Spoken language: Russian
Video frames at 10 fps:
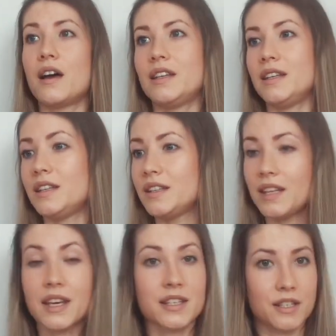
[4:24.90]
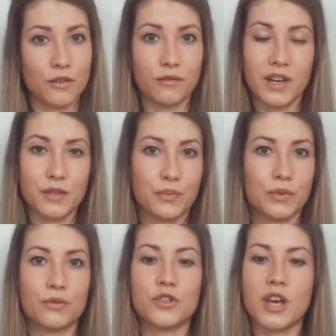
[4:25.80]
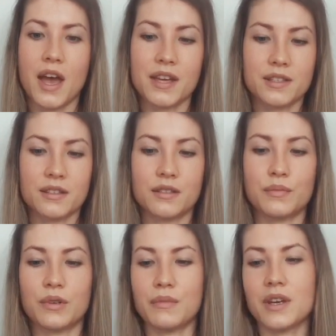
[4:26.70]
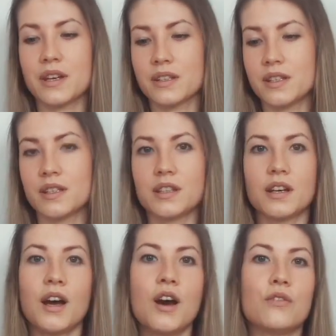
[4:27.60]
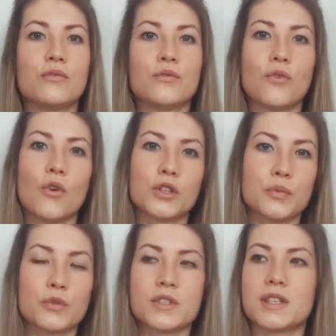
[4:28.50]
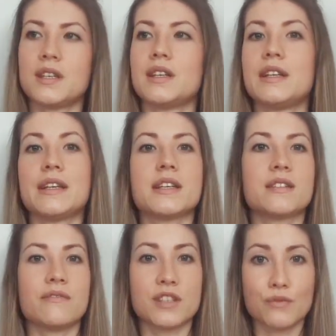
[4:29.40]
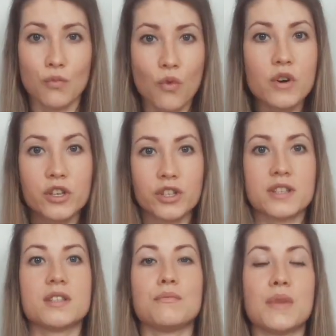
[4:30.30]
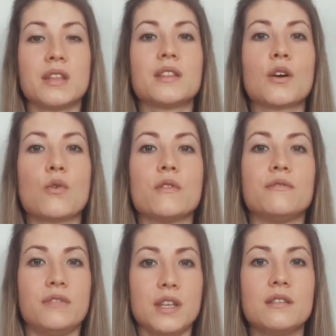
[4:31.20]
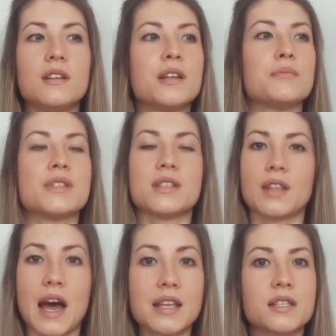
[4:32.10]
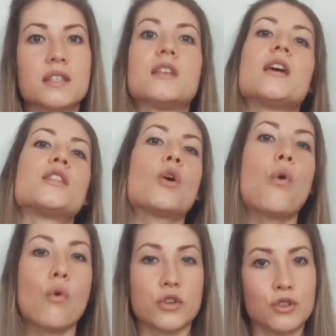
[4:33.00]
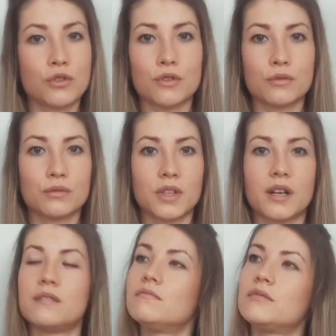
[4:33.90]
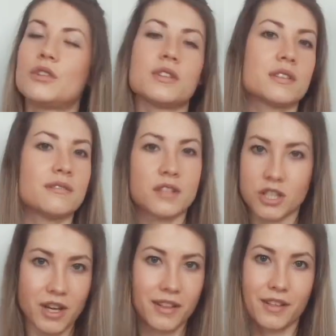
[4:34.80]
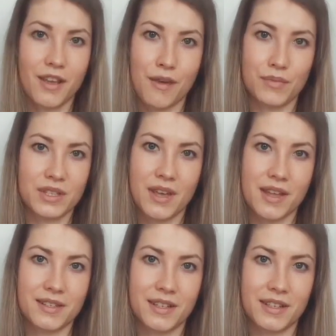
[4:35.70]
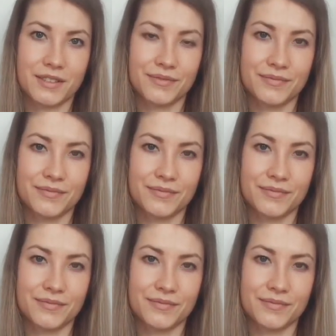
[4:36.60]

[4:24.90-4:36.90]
И если у вас получается, например, где-то в отпуске или есть возможность иметь такой вид для медитации, это очень круто, но это совершенно не обязательно.